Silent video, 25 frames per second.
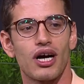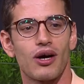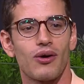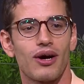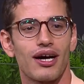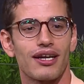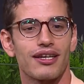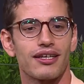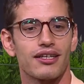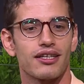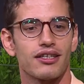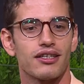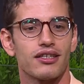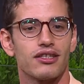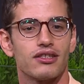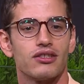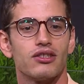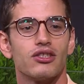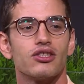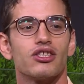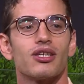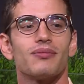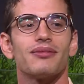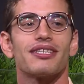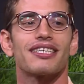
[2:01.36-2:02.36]
او على
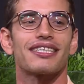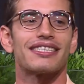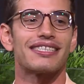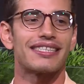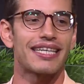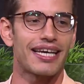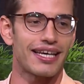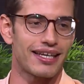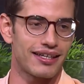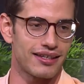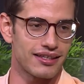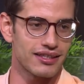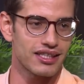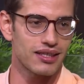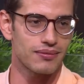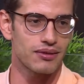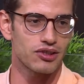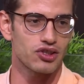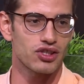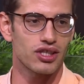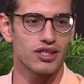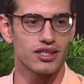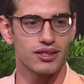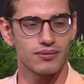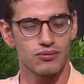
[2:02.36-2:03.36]
النظام الغذائي اللي انت
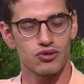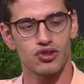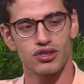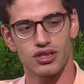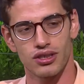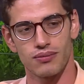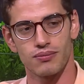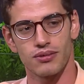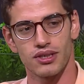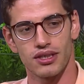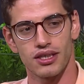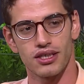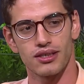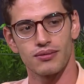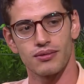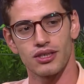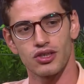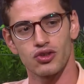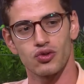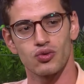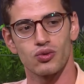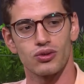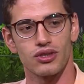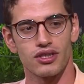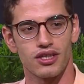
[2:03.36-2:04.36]
ماشي عليه مش كلمه يعني
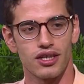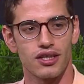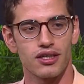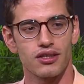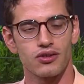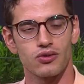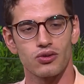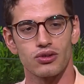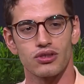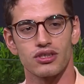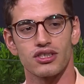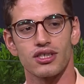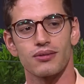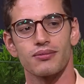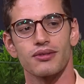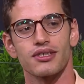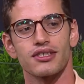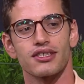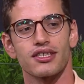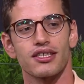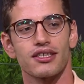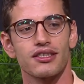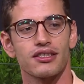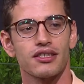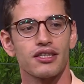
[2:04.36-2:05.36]
بلاش نقول دايت نقول نظام
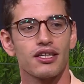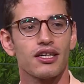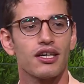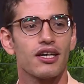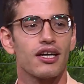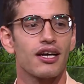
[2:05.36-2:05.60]
غذائي